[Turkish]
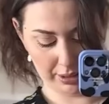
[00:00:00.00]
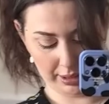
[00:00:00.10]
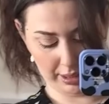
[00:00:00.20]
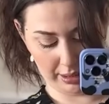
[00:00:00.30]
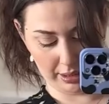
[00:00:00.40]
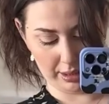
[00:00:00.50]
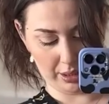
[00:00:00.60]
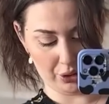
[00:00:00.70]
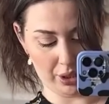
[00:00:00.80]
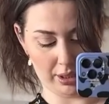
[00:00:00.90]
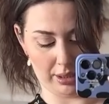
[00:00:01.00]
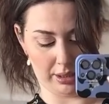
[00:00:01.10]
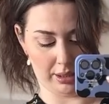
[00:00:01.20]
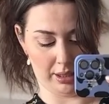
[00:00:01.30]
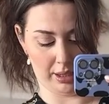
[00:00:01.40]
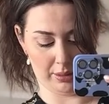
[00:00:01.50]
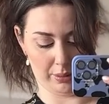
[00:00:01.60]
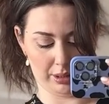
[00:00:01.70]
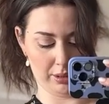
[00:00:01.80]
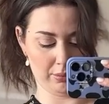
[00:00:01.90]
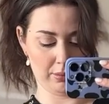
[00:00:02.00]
isterseniz de açarsınız yani. Bakayım.